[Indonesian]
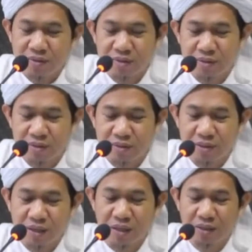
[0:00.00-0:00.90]
Ya,
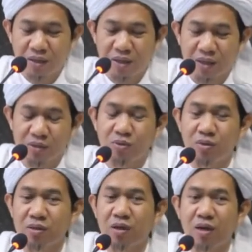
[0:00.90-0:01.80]
jangan yang langsung
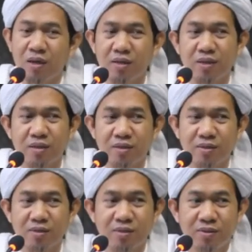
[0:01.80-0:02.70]
ke tengahnya
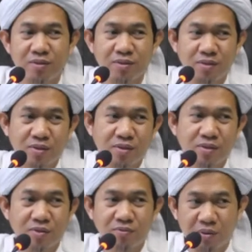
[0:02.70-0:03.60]

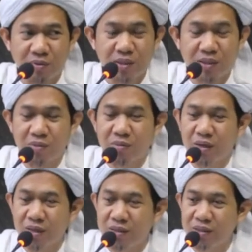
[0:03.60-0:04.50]
Mama kita
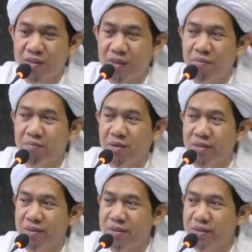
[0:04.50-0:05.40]
makan di nampan
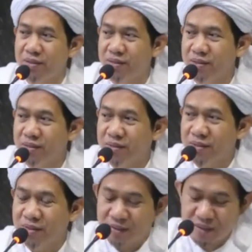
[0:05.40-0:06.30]
ya.
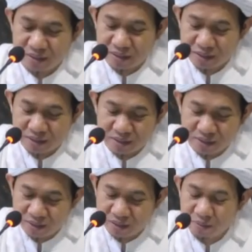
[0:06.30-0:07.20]
Di
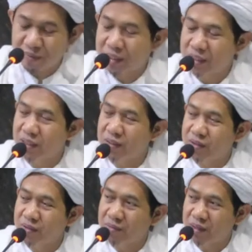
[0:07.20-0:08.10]
depan kita
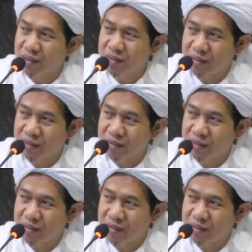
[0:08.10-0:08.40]
dulu makan.